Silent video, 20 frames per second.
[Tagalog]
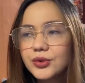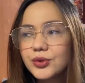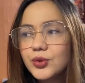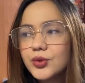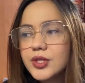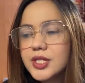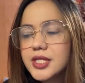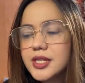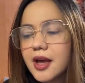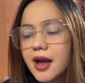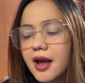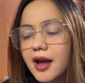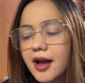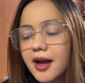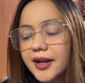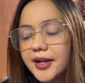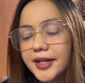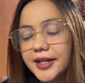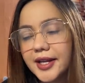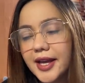dun
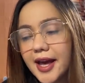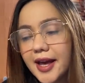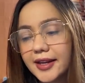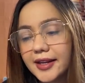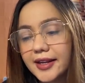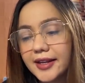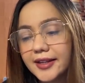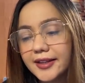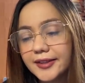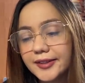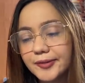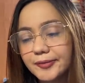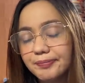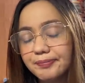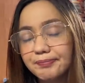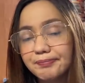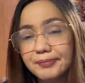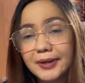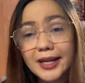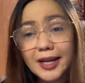sa nangyaring
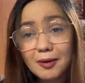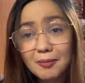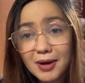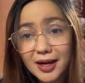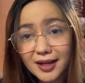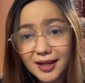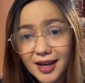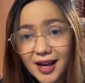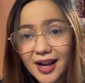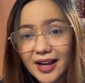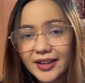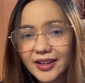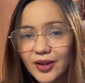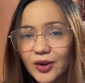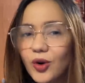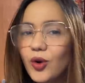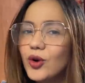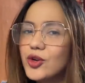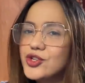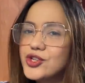pagkabangga ng
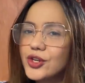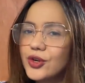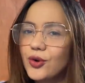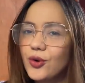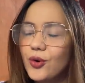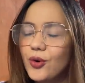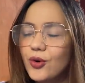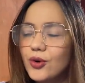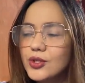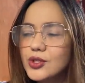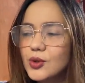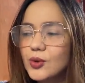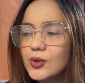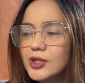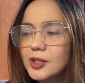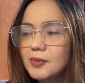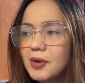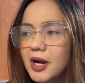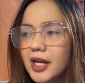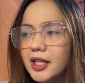kotse ko. So,
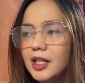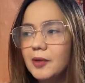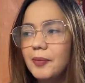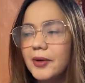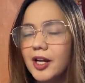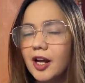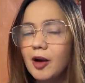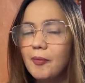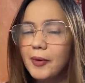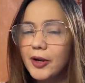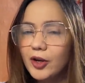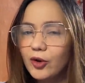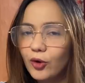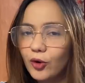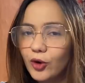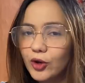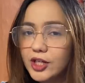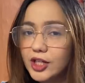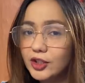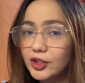sa mga hindi pa
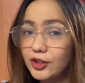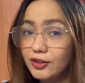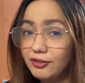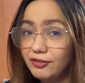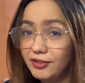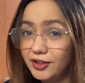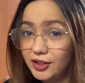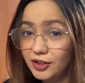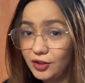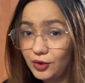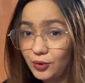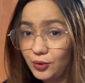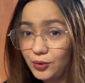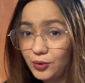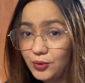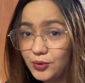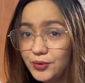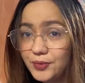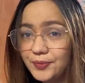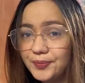nakapanood, ito yung video.
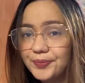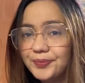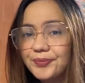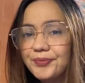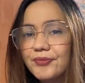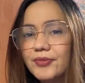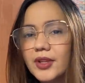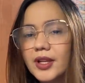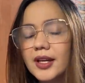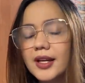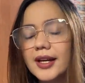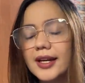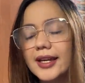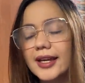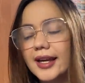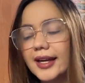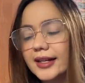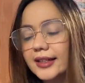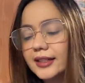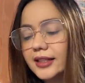
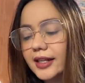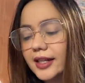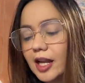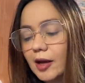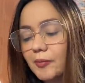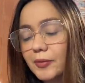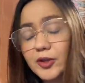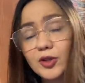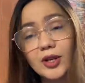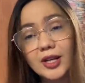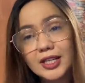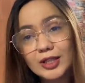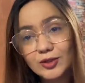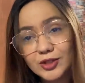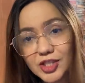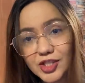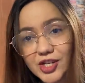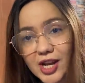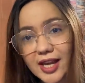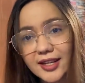Ayan, hanapin nyo lang
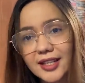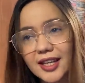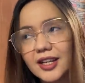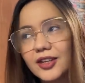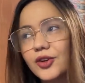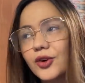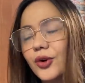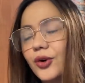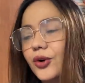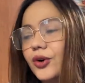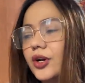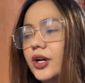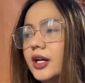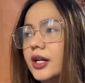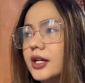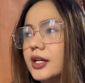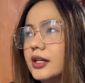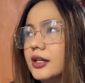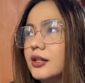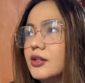dito sa channel ko.
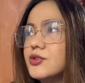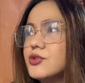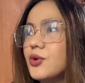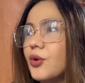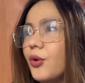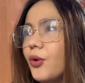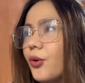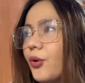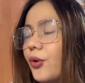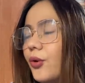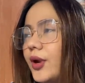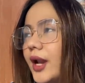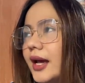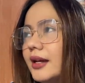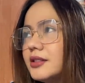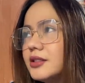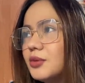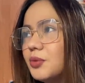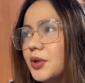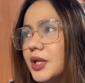So,
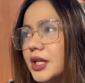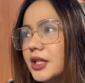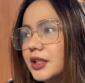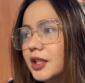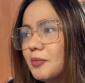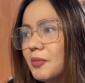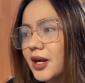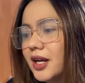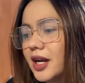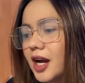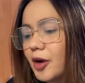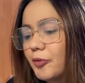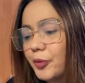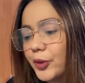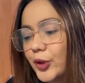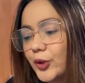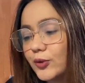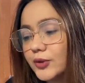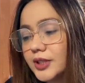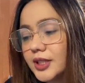last week, nabangga po
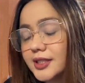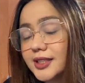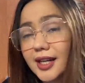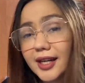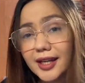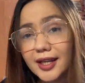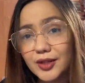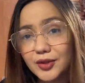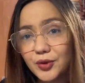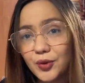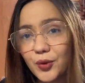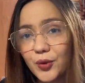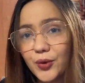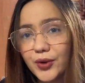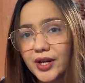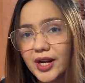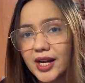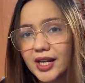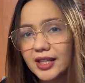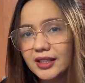yung sasakyan ko
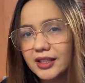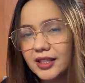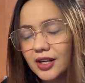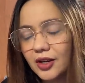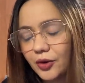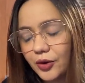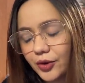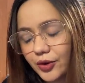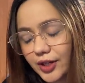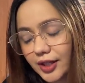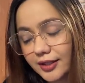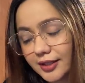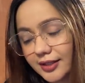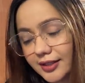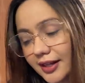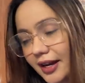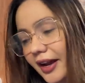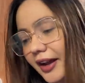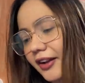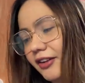na hindi ako yung
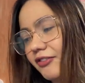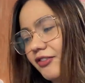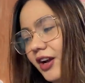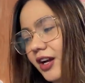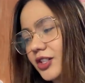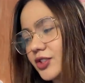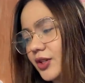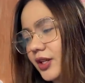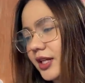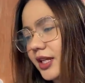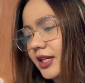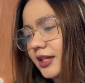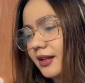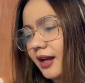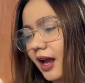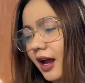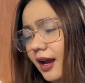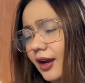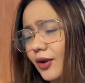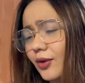nagde-drive. Actually,
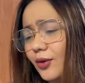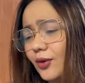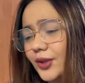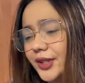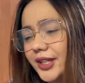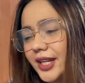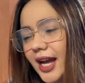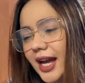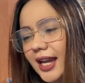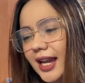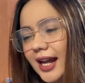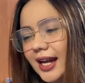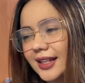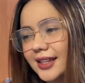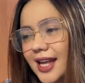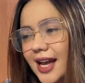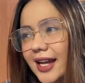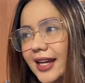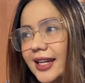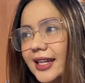nakakalungkot nga lang
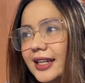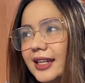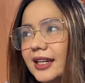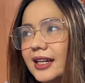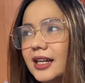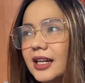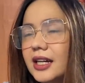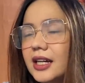dahil